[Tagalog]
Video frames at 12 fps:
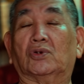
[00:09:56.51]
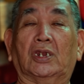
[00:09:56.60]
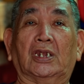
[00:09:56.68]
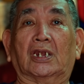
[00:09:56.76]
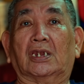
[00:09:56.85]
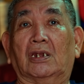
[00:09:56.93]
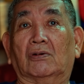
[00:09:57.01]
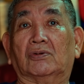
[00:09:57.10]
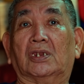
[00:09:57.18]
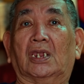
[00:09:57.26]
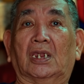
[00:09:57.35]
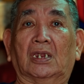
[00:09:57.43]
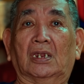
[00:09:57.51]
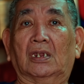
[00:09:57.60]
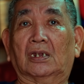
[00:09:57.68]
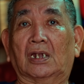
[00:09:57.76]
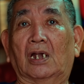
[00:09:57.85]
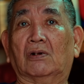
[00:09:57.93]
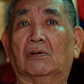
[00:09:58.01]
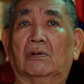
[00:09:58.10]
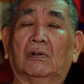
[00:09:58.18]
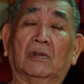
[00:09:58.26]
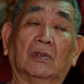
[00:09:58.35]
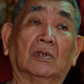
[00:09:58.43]
kunin na rin ako niya eh. Ako,
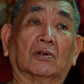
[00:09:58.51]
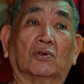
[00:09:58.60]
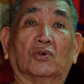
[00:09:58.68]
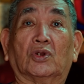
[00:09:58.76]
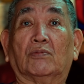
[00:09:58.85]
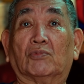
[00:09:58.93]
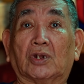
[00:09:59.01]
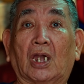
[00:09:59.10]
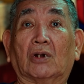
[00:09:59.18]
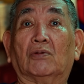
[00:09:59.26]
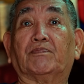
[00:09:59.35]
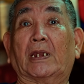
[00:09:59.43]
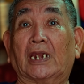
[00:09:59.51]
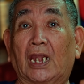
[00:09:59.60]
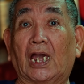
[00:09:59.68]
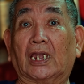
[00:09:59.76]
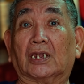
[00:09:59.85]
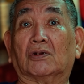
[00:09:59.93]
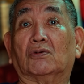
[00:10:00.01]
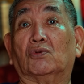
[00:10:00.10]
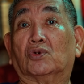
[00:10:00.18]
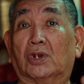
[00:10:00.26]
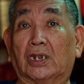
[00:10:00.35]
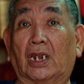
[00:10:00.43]
kunin mo na ako. Panalangin ko,
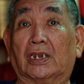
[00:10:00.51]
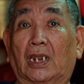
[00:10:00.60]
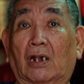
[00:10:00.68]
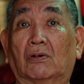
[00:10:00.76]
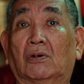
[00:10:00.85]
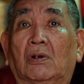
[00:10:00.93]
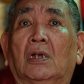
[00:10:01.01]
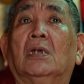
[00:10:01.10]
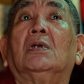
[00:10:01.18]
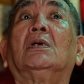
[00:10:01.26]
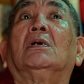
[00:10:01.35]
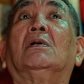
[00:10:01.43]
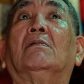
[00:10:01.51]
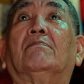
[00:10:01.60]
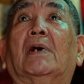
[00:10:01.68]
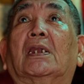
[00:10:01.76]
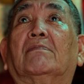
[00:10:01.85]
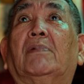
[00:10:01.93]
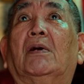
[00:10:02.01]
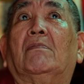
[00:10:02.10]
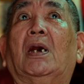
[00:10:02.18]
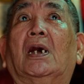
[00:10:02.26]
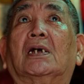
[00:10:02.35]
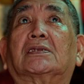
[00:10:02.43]
kunin na niya ako. Para ba
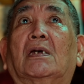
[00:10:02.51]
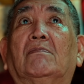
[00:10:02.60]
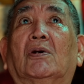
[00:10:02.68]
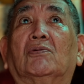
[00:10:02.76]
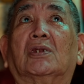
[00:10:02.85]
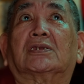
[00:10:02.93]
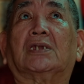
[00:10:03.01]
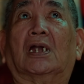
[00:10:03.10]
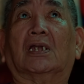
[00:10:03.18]
makakasama ko na siya,